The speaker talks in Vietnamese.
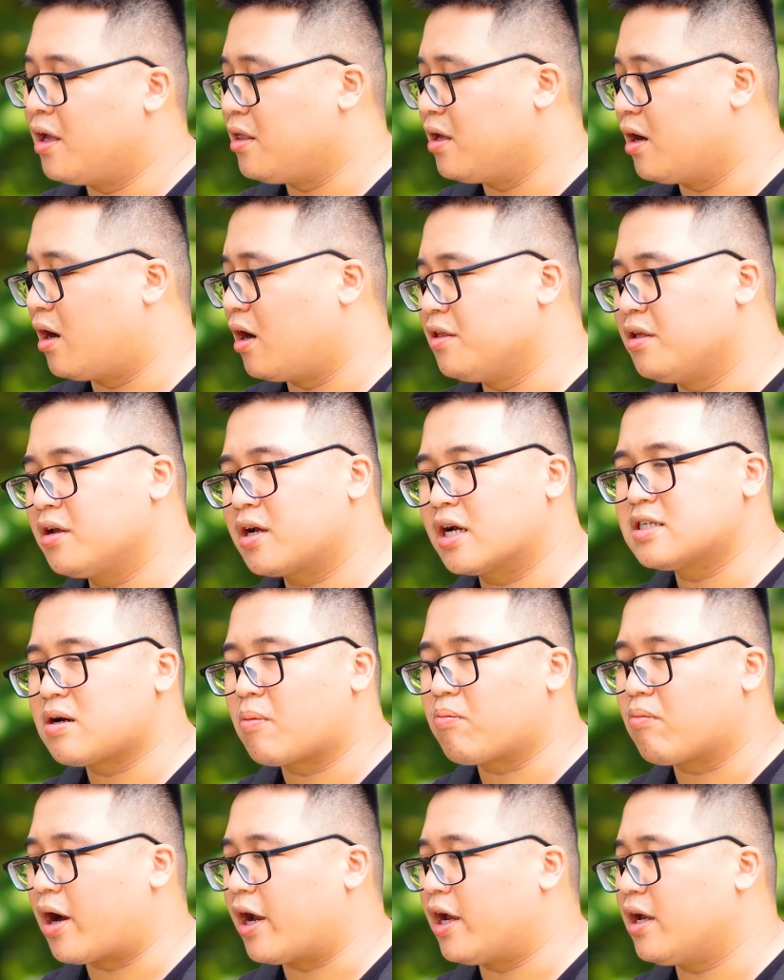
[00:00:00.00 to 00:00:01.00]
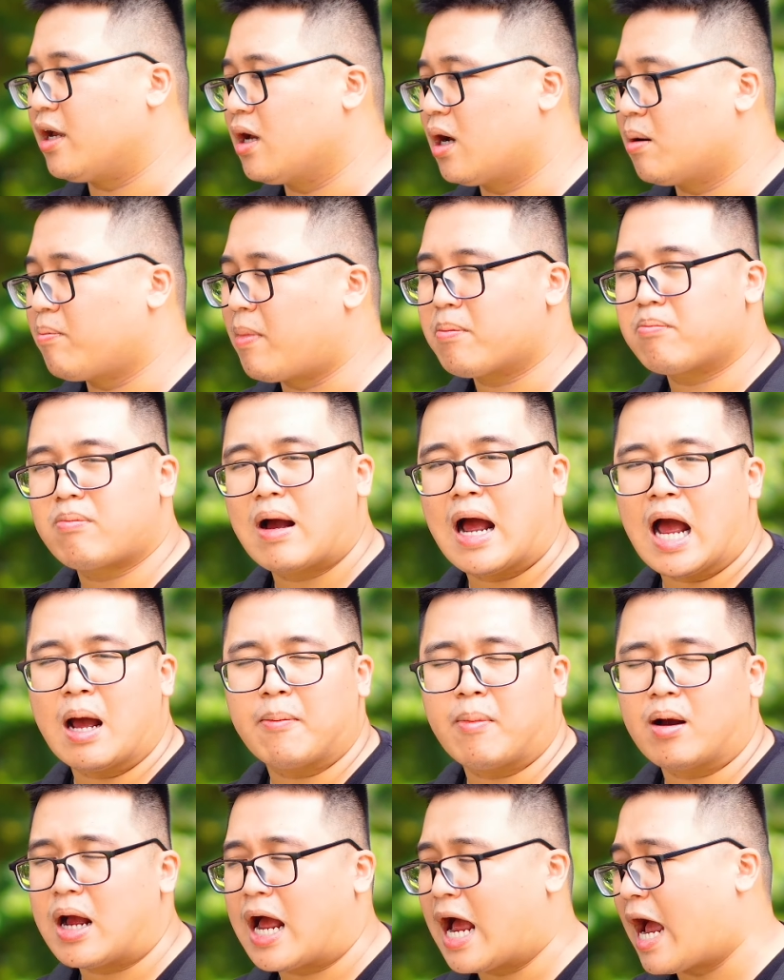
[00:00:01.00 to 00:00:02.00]
những cái dòng máy Mark 3,
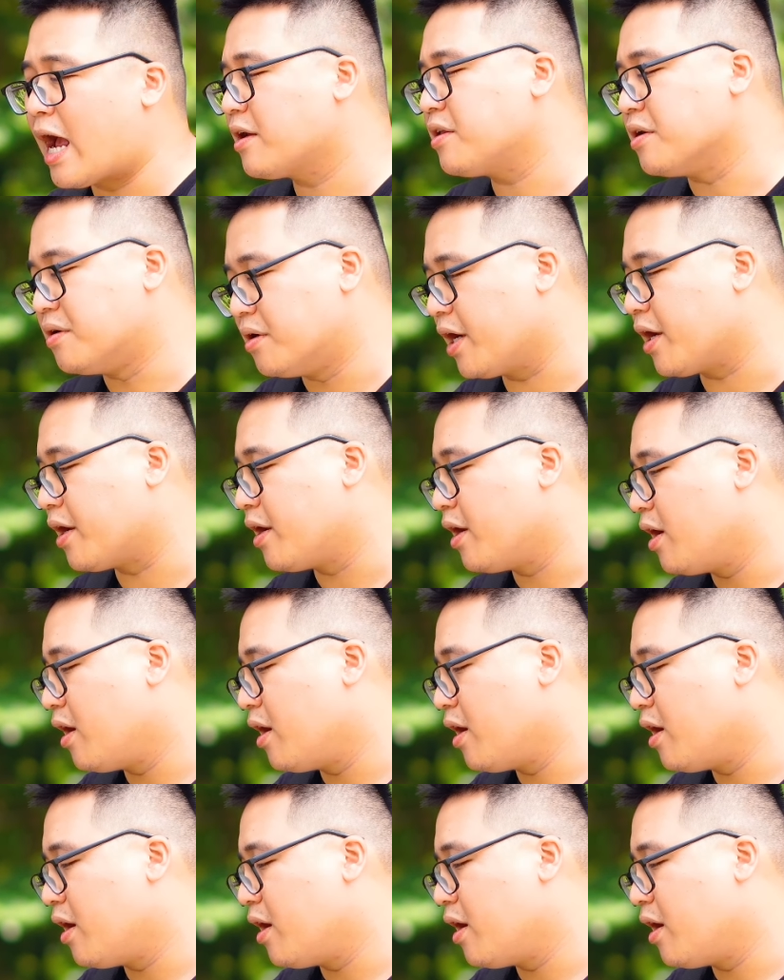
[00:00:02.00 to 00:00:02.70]
Mark 2 các thứ ấy.